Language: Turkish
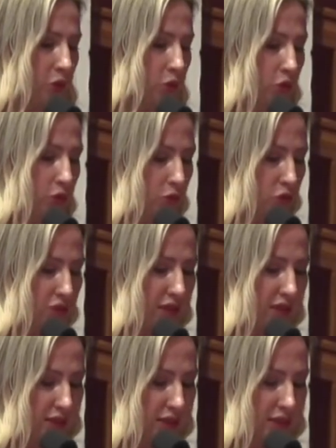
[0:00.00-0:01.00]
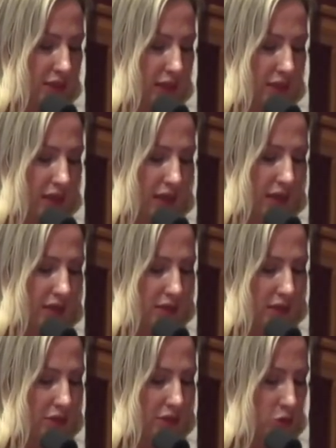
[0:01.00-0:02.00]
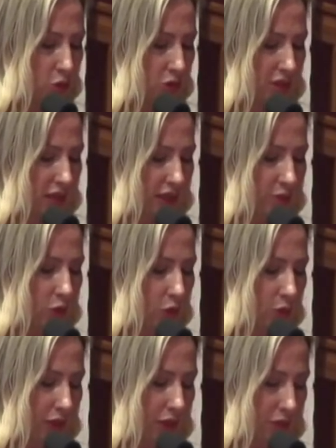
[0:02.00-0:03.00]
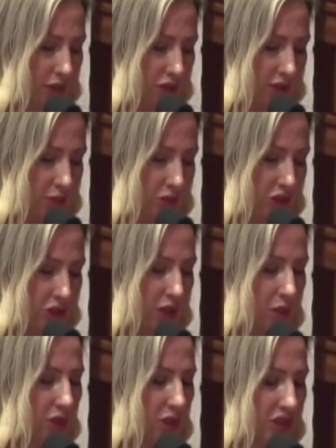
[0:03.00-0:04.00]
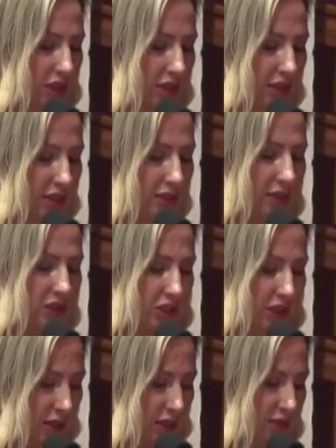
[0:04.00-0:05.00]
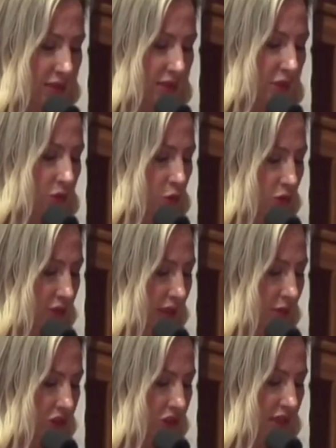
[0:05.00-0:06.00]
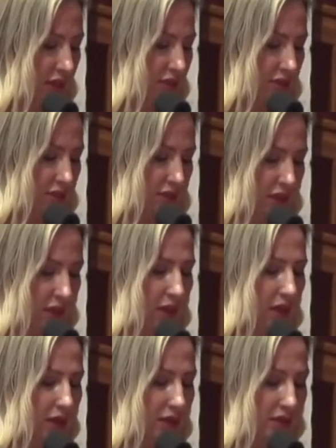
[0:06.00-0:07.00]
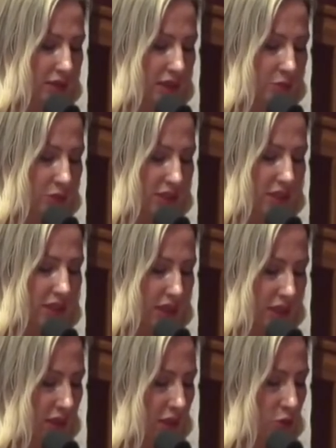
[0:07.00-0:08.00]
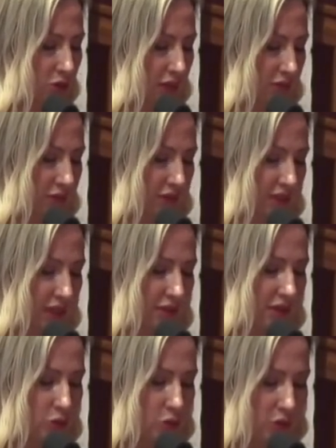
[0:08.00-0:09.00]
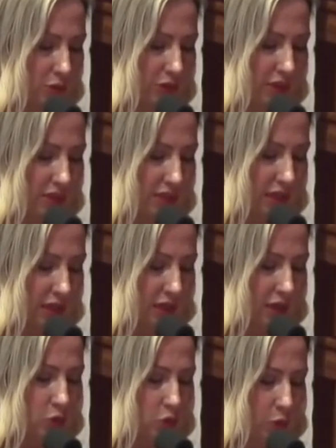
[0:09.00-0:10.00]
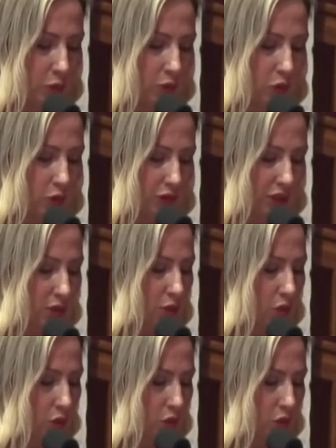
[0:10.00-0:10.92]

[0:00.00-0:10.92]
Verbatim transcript: Günümüzde kadınlar her alanda söz sahibi olmaya başlamış, başarılarını iş hayatında da göstermişlerdir. Kadınlarımıza ne kadar güzel fırsatlar sunabilirsek toplum olarak o